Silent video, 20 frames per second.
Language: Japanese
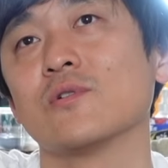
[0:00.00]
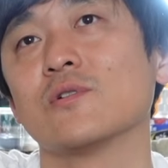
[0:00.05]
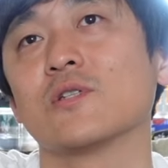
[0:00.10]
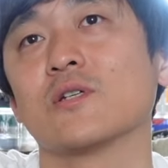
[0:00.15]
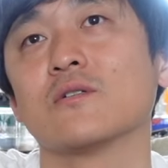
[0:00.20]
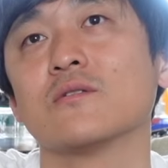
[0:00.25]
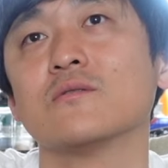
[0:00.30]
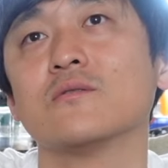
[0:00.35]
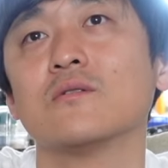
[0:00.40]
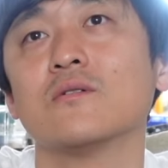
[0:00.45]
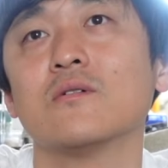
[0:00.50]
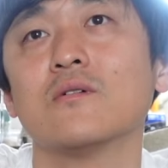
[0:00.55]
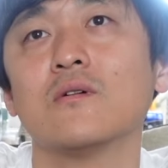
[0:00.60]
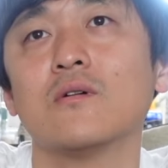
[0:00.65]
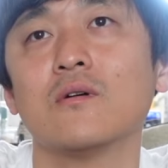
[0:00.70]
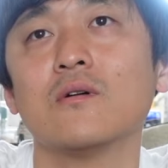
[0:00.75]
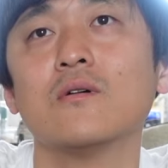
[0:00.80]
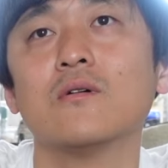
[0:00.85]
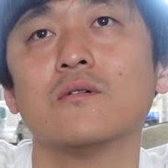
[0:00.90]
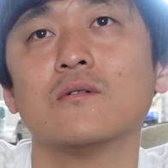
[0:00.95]
いるじゃ
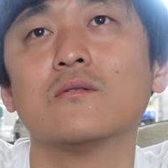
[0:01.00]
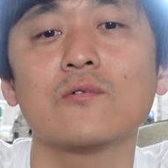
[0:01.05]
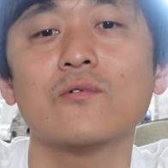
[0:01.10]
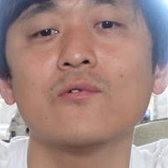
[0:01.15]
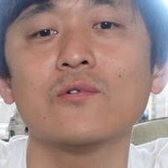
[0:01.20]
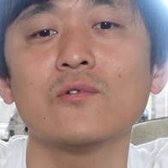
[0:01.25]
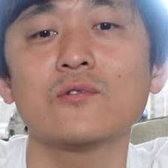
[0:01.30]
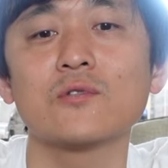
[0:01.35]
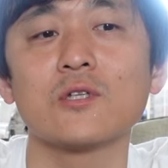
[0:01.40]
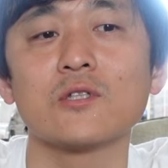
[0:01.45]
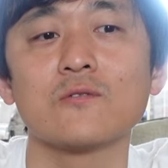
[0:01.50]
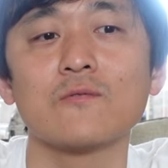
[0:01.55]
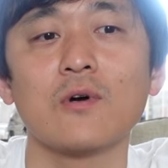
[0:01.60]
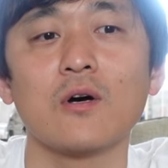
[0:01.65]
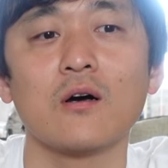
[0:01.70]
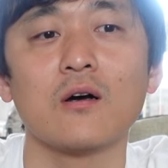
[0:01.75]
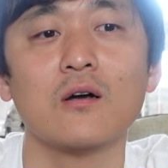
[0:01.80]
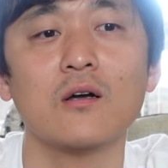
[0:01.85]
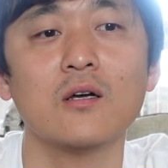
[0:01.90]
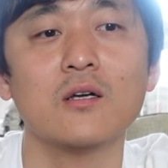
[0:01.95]
んこういう人たち
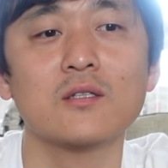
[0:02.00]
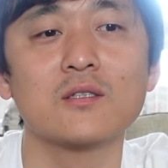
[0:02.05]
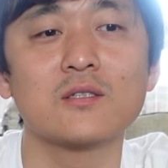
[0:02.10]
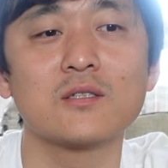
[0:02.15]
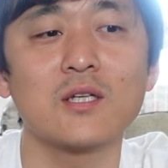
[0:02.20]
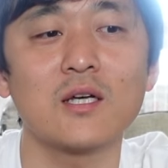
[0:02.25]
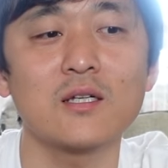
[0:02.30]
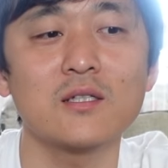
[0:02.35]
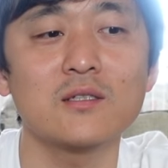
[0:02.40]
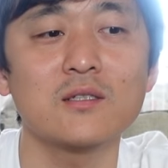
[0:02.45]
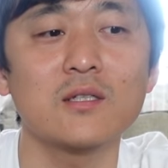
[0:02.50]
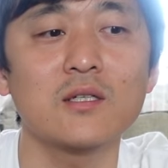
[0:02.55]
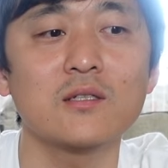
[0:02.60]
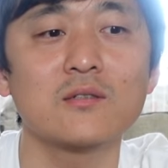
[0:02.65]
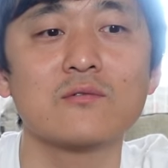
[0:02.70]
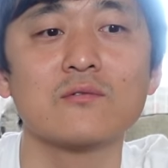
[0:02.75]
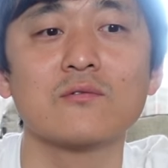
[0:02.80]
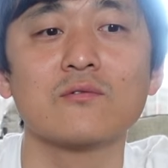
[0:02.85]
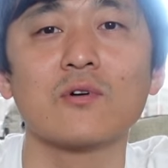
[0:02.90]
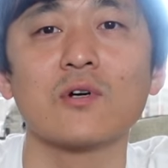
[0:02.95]
は再生
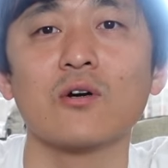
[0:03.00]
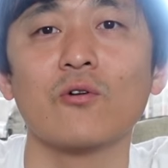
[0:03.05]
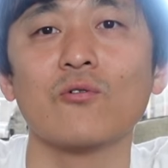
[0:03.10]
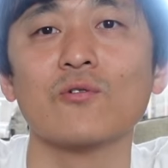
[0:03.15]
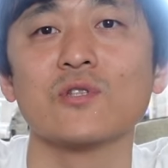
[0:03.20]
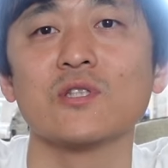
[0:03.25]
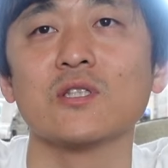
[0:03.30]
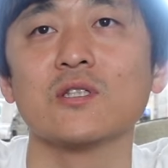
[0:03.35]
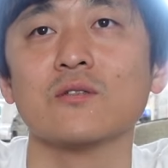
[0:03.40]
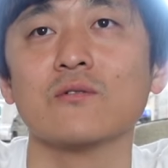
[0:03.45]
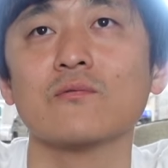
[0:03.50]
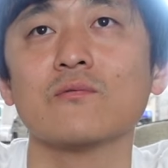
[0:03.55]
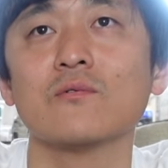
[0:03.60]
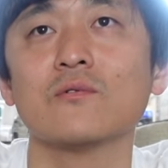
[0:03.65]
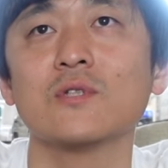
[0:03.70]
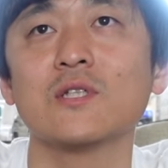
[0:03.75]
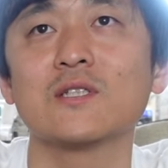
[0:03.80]
数とかが欲しいんよ